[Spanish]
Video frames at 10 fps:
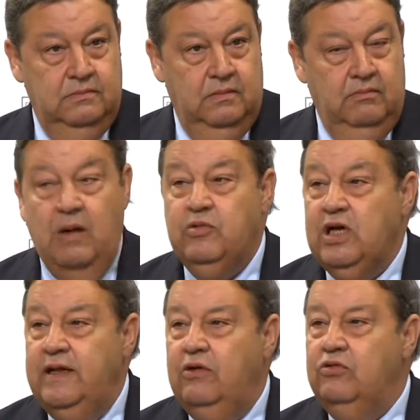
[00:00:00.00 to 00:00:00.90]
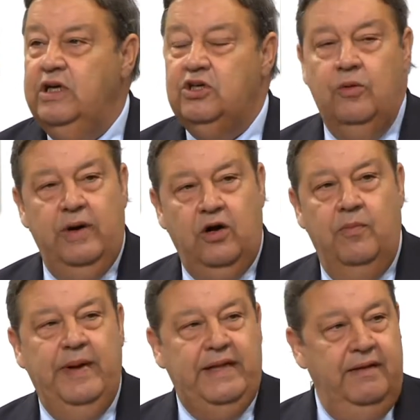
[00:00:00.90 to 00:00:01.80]
¿Vamos a discutir sobre
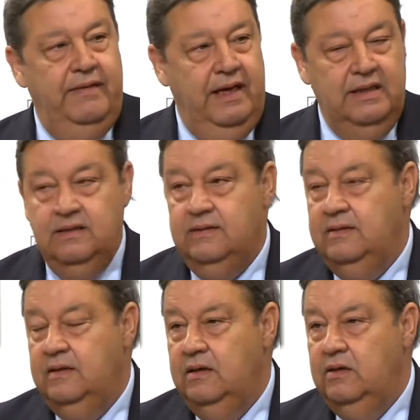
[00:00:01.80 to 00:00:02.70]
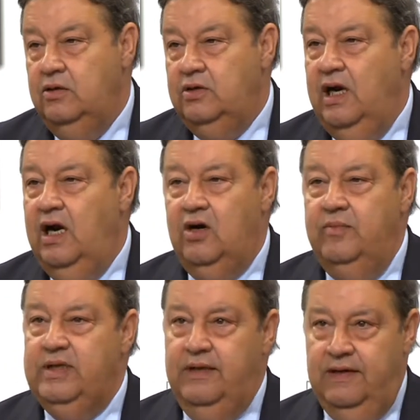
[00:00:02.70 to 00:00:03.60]
competencias? No tiene la
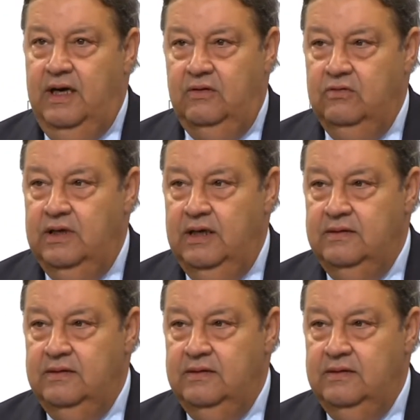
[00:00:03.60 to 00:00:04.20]
competencia la Junta.